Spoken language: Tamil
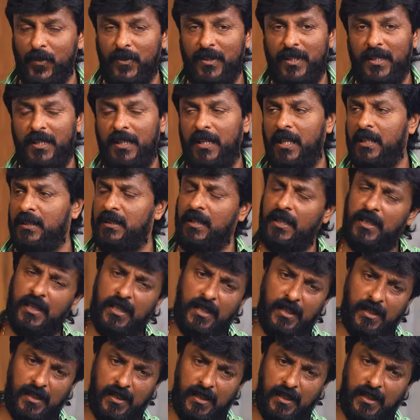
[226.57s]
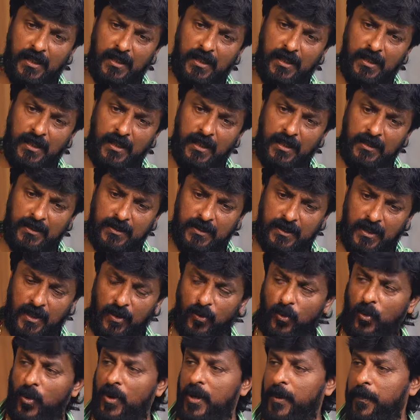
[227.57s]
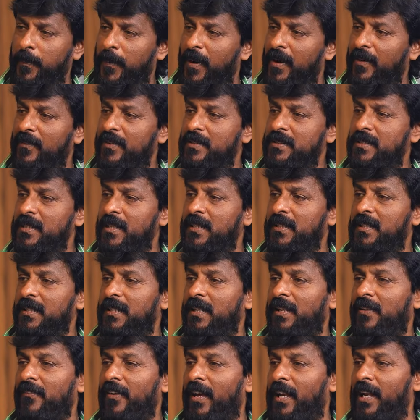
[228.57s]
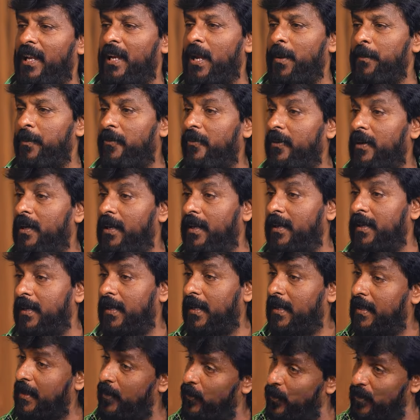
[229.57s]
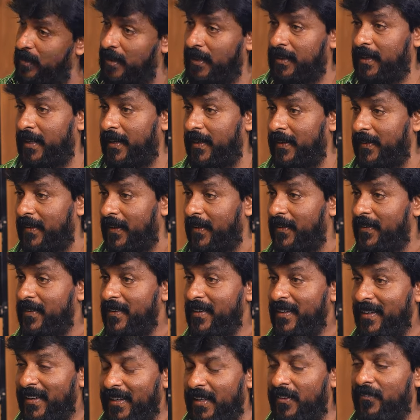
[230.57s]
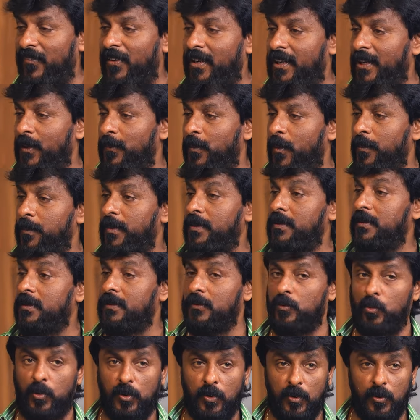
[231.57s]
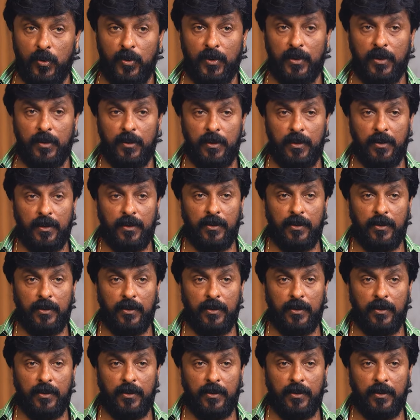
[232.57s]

நீ எத்தனை நீ எத்தனை கோடி பணம் வச்சுருந்து நீங்கள் வேலை இல்லாமல் வீட்டில் இருக்கிறதே ஒரு தண்டனை தான் நீங்கள் வெளியில் போகும்போது ஒரு ஒரு